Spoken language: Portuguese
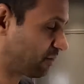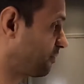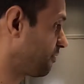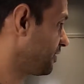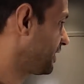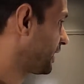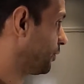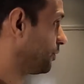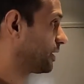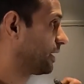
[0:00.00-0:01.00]
uma vida
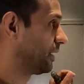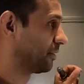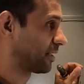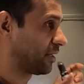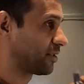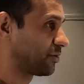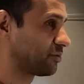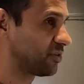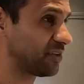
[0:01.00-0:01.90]
longa aí, tá? Então são